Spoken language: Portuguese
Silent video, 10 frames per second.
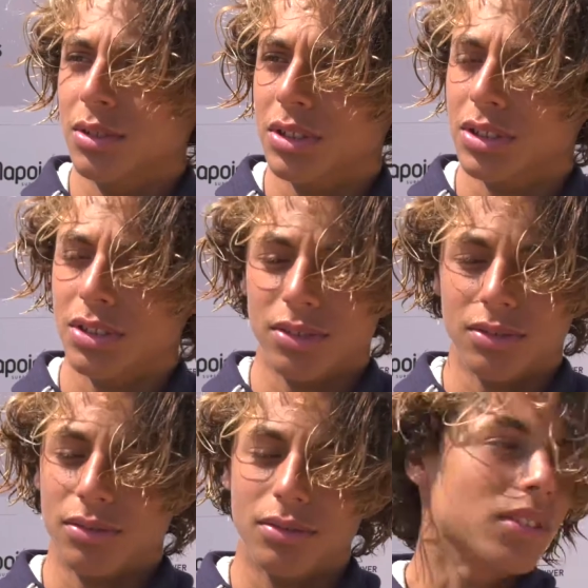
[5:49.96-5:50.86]
de, outras,
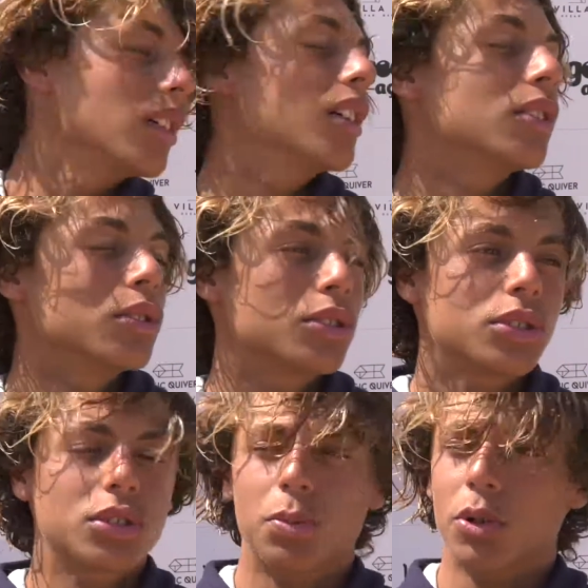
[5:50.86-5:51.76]
de
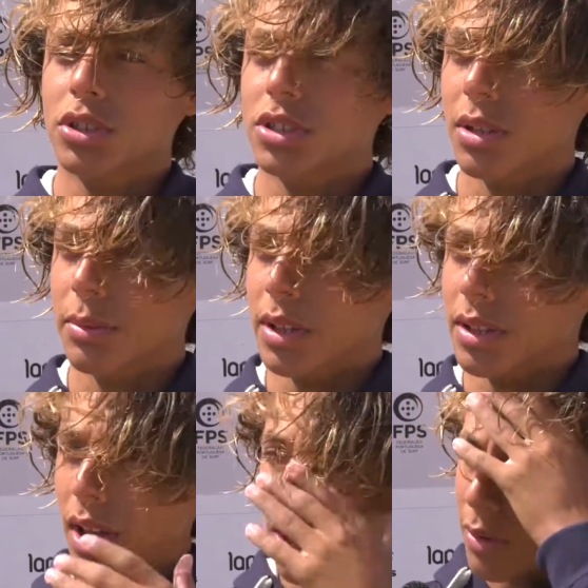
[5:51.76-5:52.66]
outros desportos
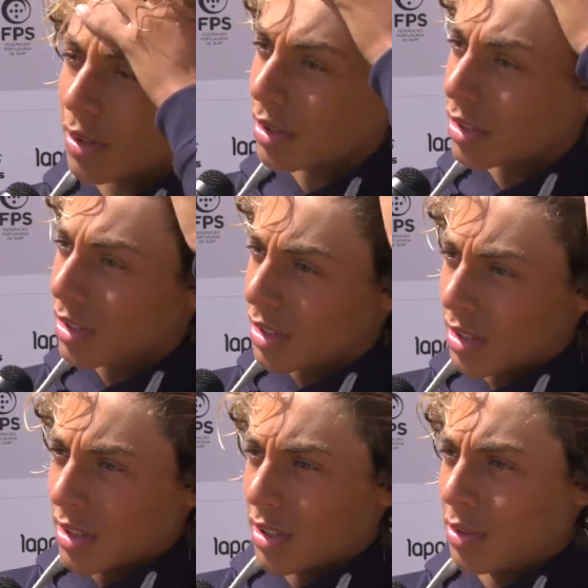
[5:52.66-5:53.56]
também, de água,
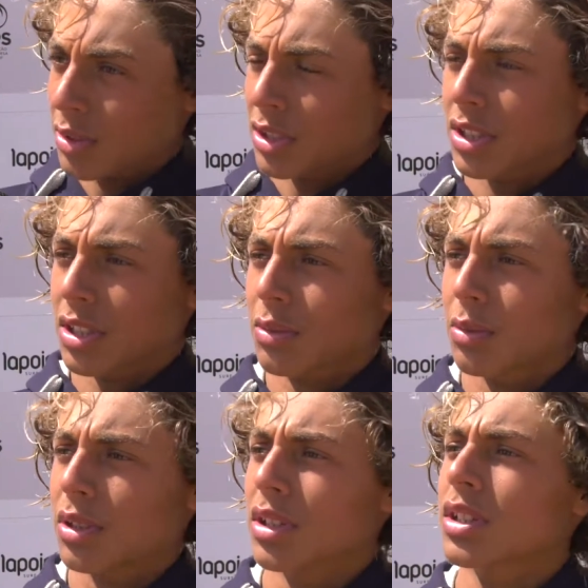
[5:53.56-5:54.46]
de outras
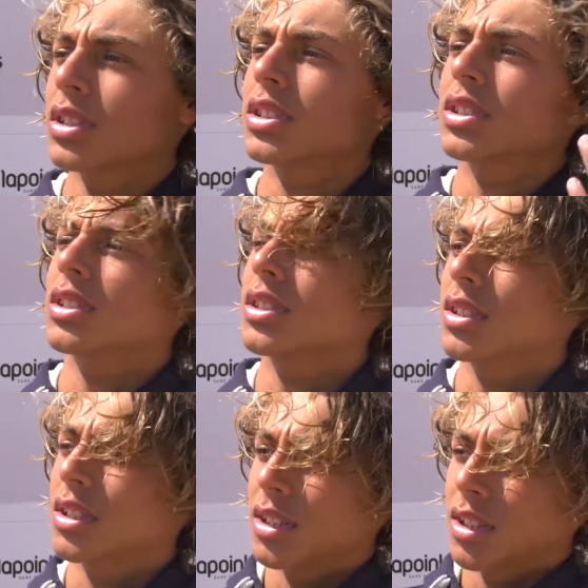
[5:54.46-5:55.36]
categorias.
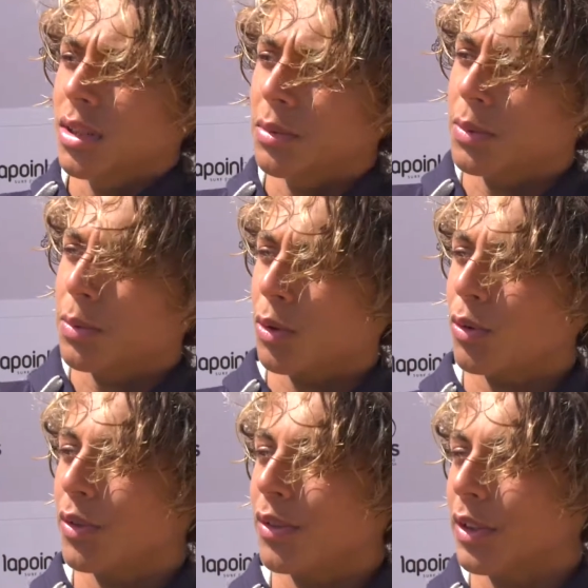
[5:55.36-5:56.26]
É muito bom
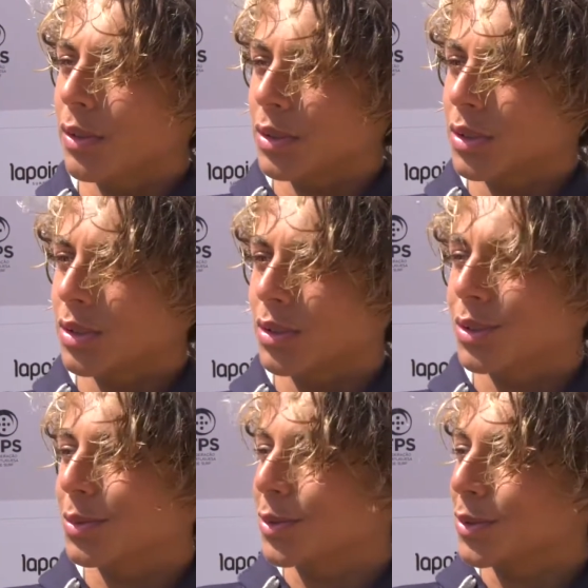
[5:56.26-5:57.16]
conviver com, com
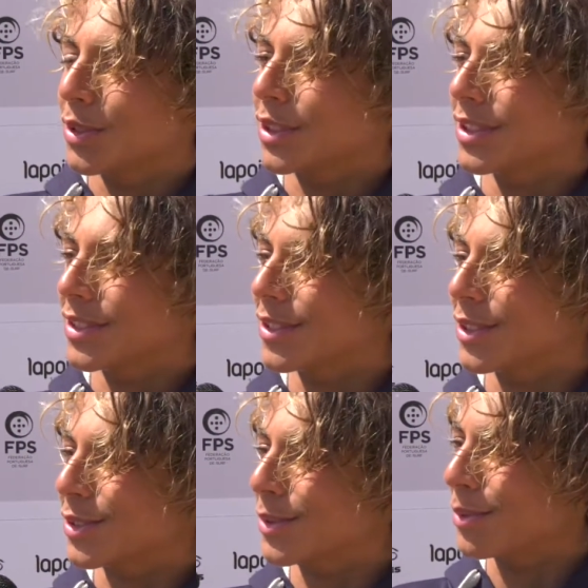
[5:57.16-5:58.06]
as pessoas do
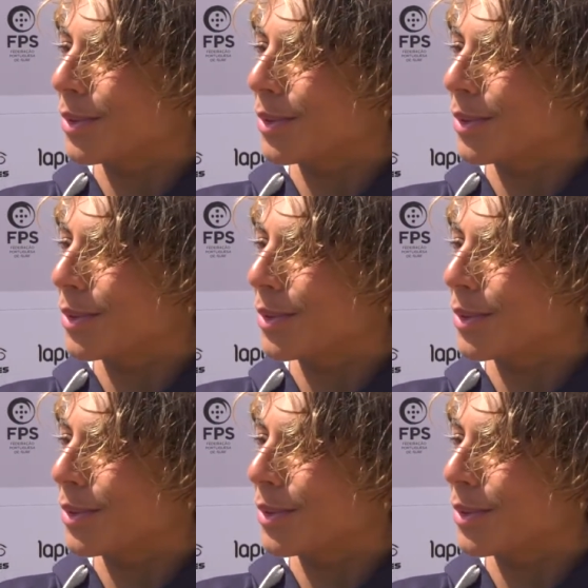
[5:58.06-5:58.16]
nosso clube